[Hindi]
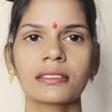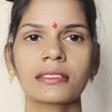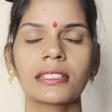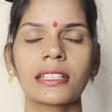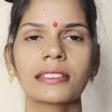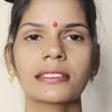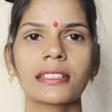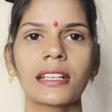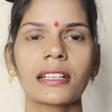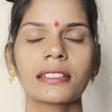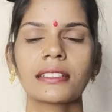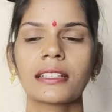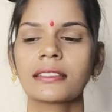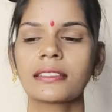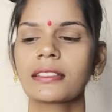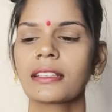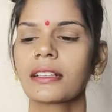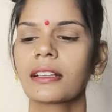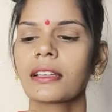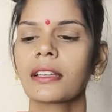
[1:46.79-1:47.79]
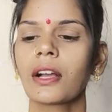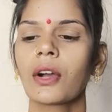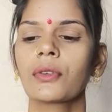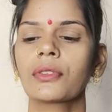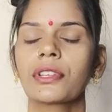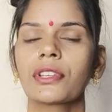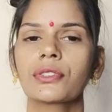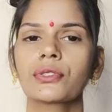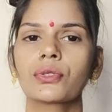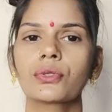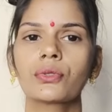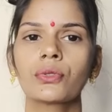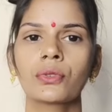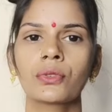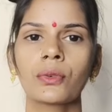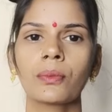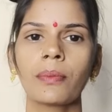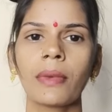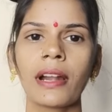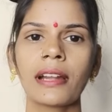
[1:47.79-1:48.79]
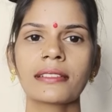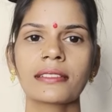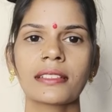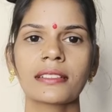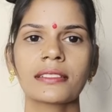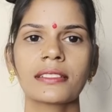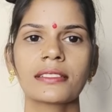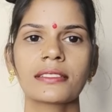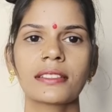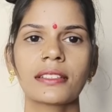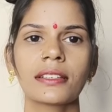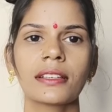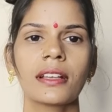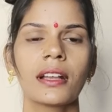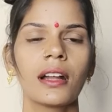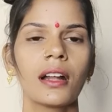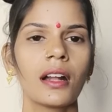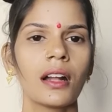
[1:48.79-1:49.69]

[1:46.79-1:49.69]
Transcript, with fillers: जैसा आ जाता है और ये जो दोनों पार्ट्स है जिसे